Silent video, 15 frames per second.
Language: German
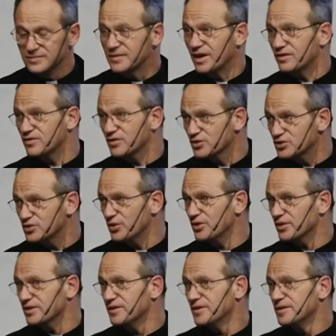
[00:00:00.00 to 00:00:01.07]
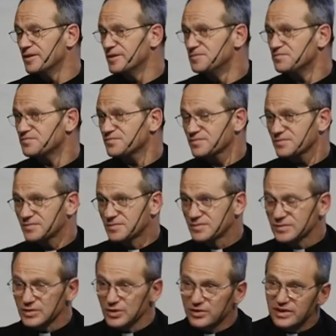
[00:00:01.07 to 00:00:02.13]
Der ist so schön. Und